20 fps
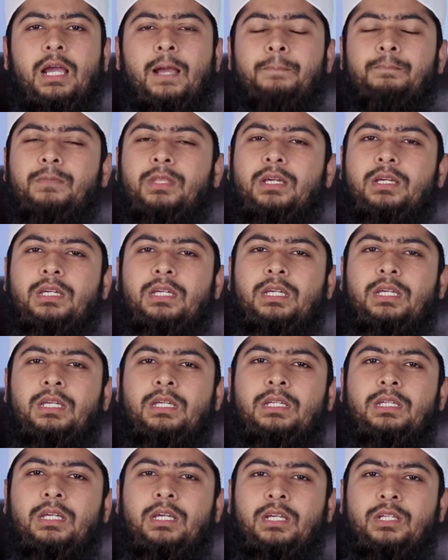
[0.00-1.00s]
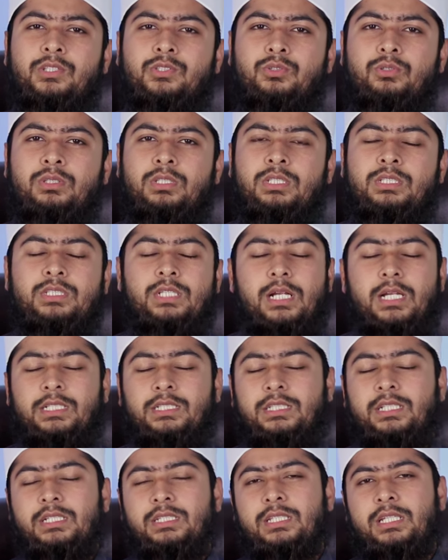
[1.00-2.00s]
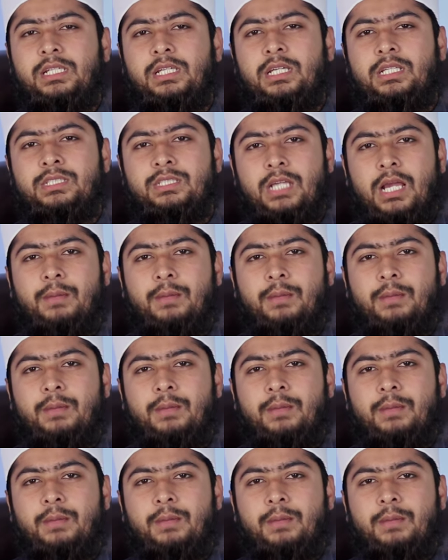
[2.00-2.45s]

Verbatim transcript: আপনাকে যদি চারিদিক থেকে